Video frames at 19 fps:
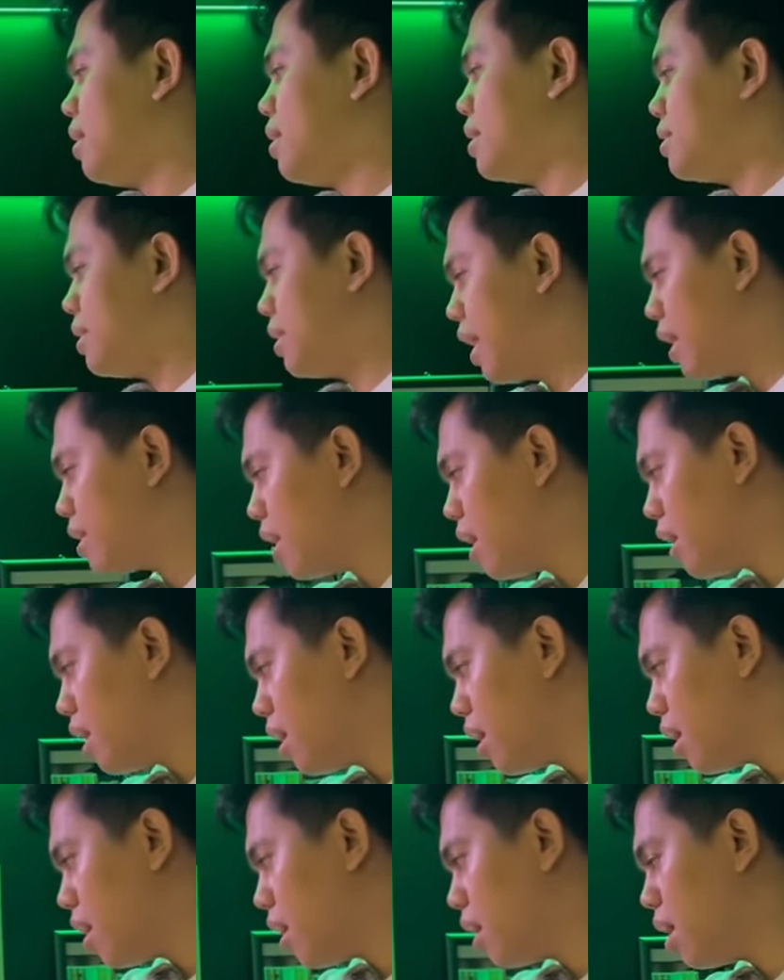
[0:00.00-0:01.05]
ya. Di sini ada
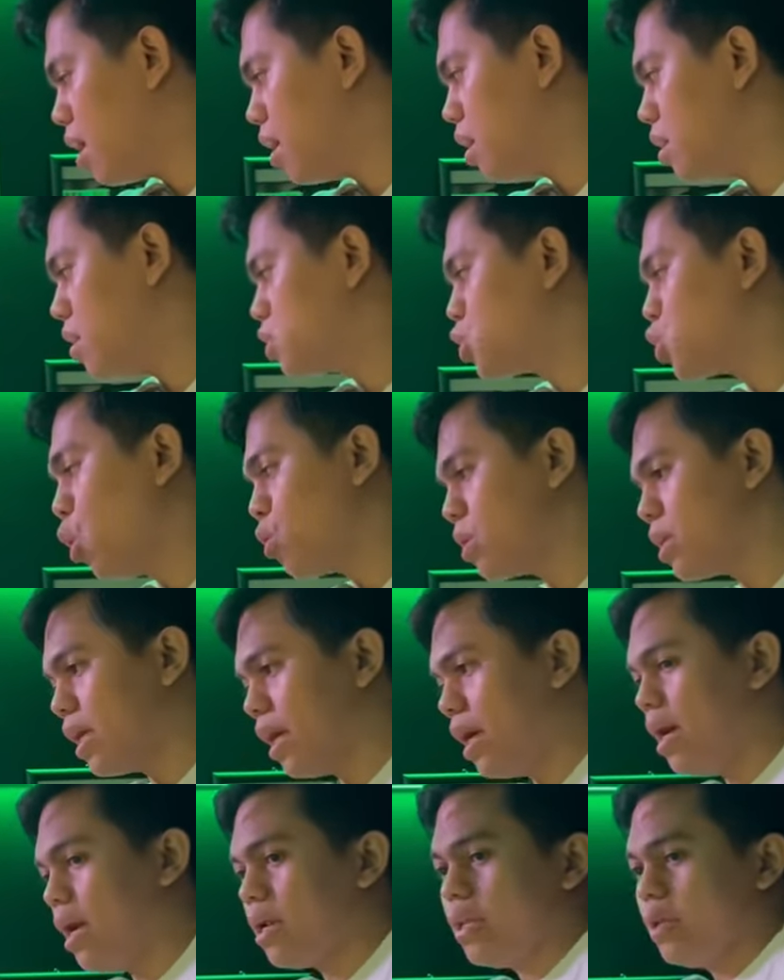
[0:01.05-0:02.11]
uh, sound
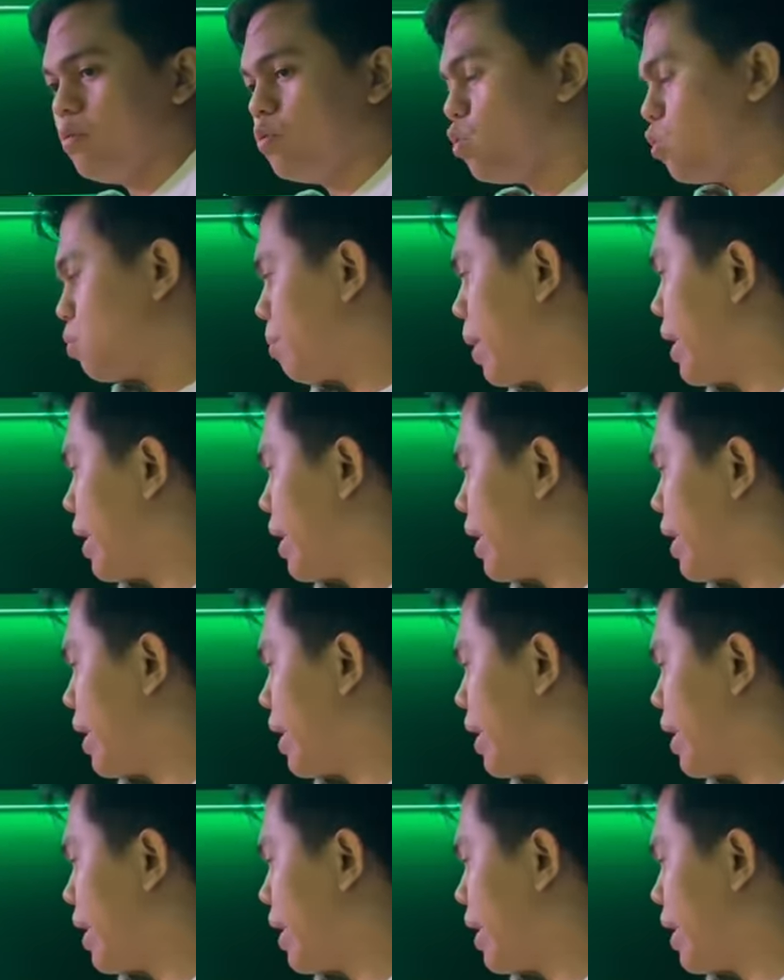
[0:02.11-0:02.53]
card untuk